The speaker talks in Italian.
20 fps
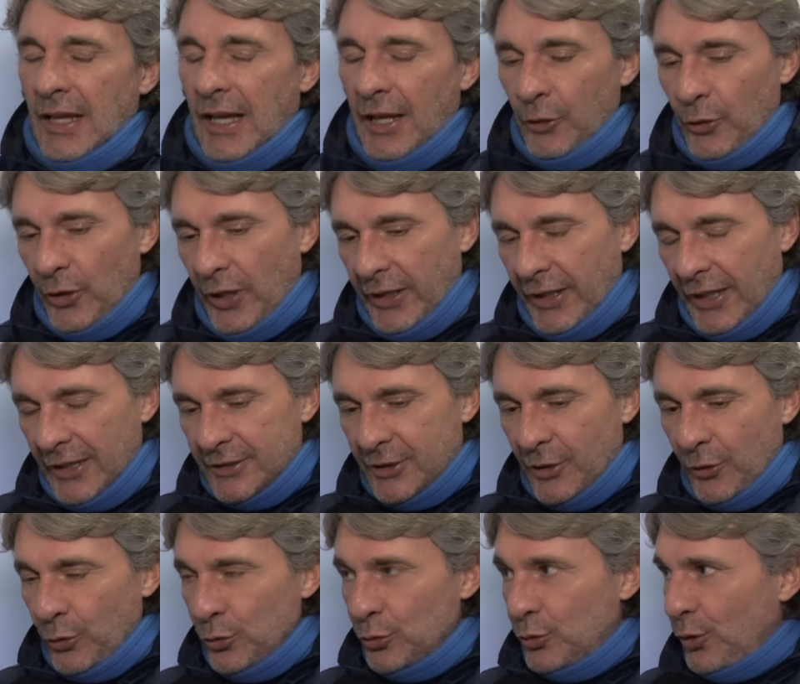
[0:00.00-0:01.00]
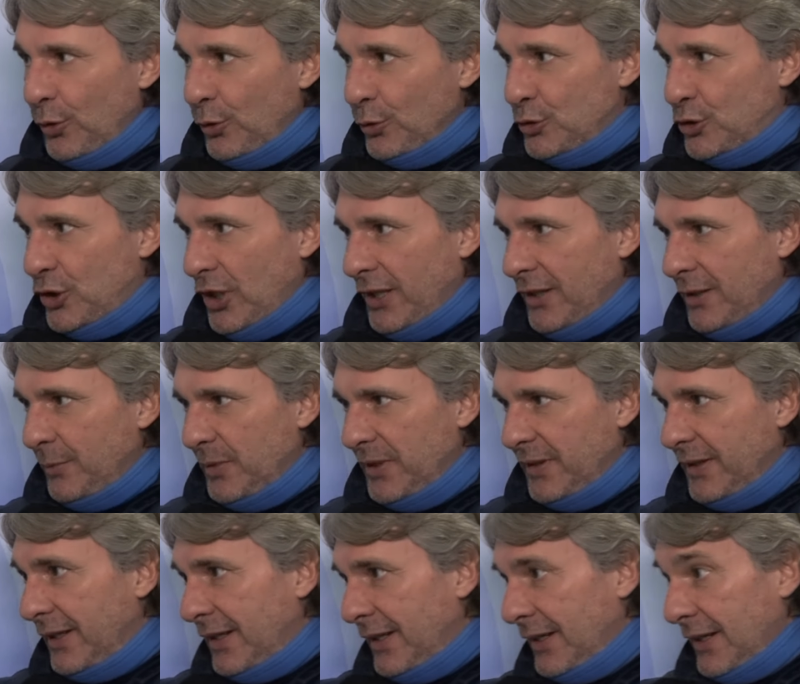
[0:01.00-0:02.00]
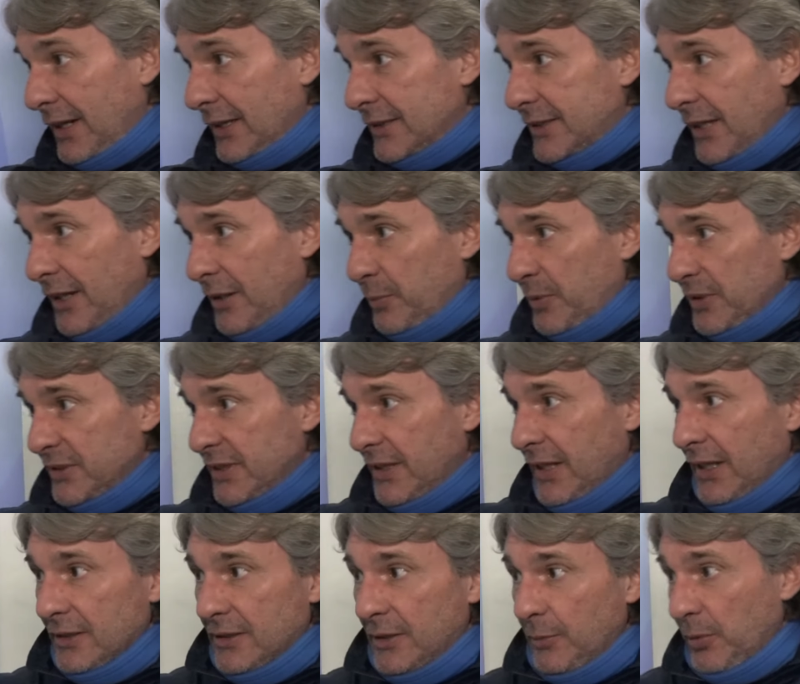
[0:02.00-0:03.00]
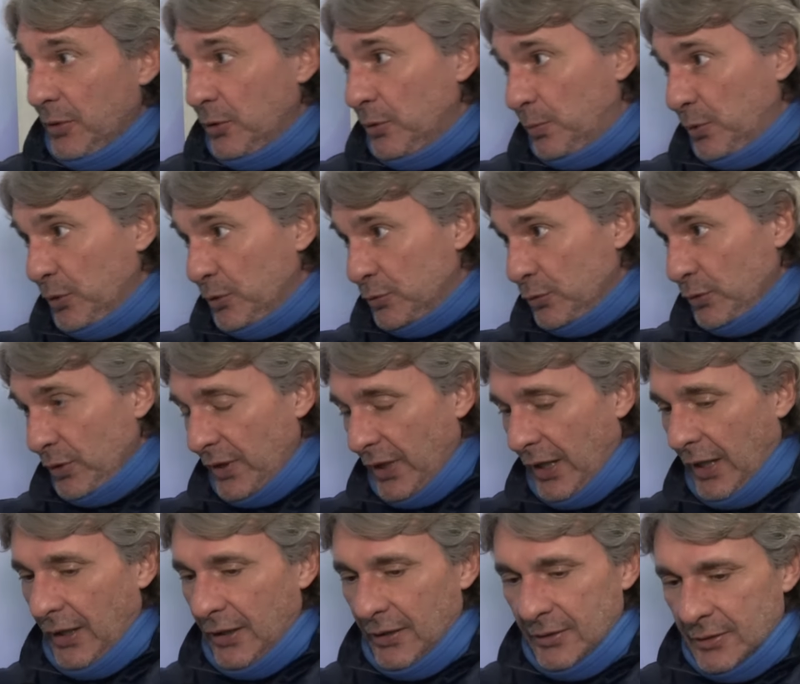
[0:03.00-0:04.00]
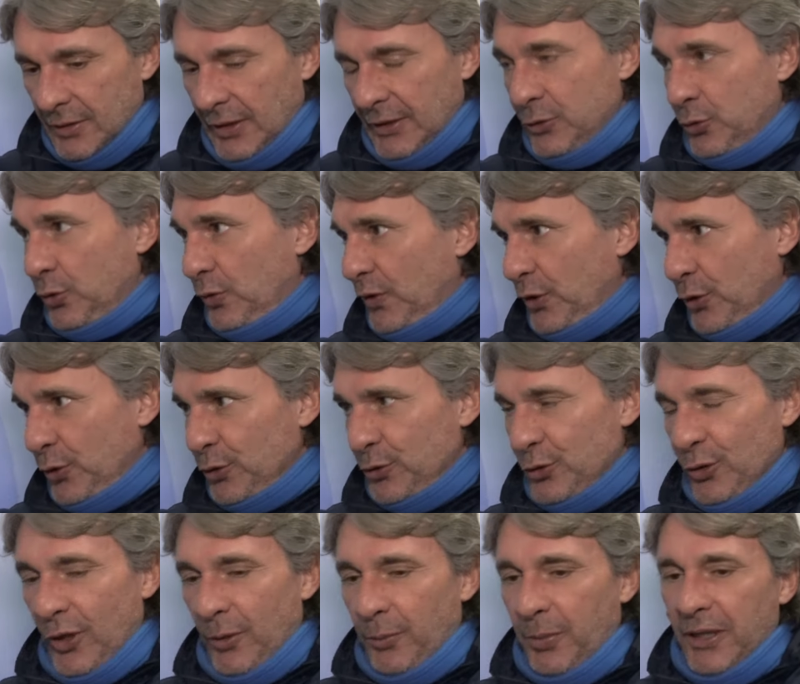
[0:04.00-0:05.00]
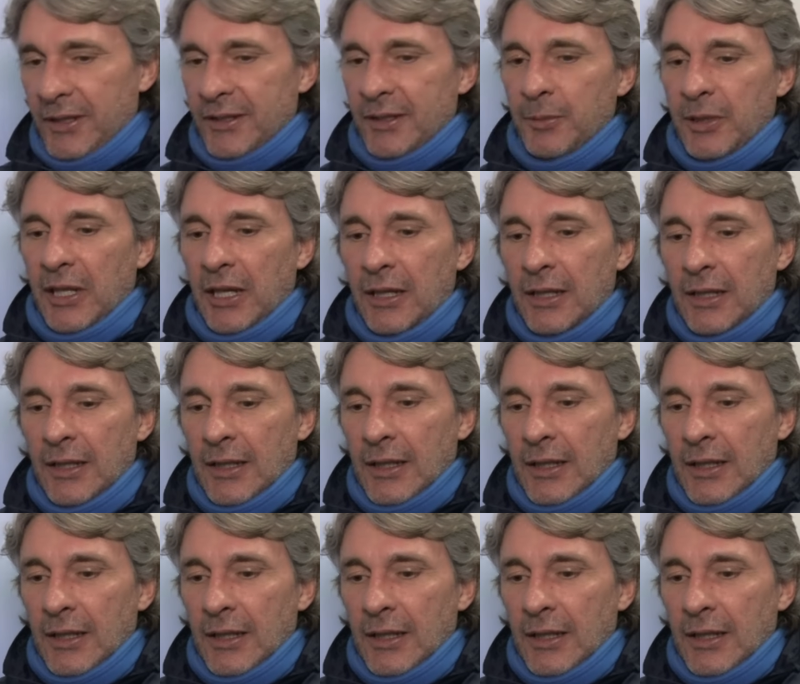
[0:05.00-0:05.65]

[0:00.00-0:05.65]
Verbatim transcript: Allora, innanzitutto concedimi di ringraziare il Presidente per l'opportunità, è doveroso da parte mia.